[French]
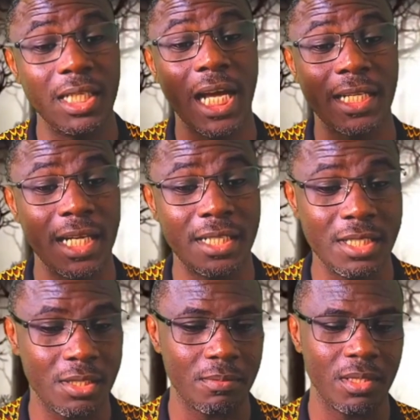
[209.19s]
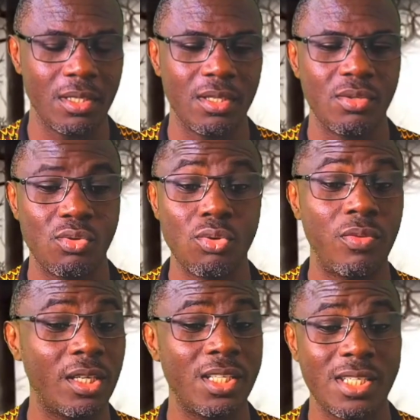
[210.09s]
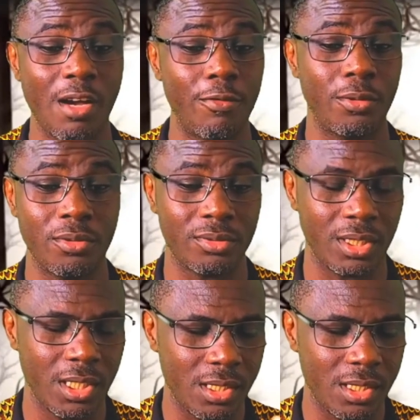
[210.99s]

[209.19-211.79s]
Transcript: et l'arianisme souvent qui s'affrontent.